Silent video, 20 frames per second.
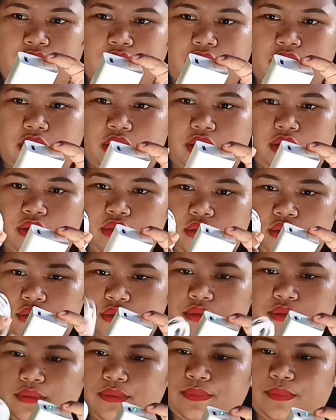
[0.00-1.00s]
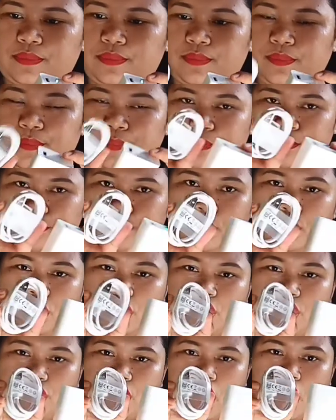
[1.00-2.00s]
Yes.
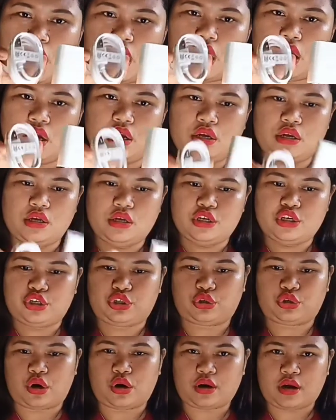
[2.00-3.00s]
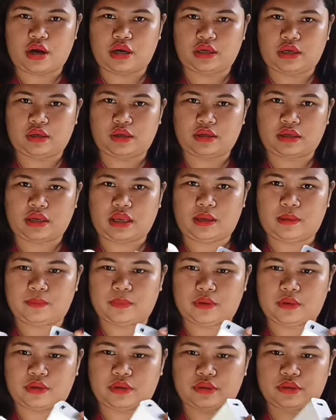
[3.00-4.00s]
Mo ni siya. Strong kayo ang
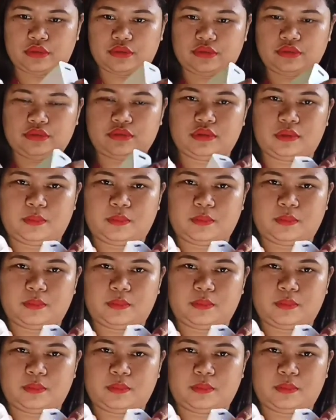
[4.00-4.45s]
cable.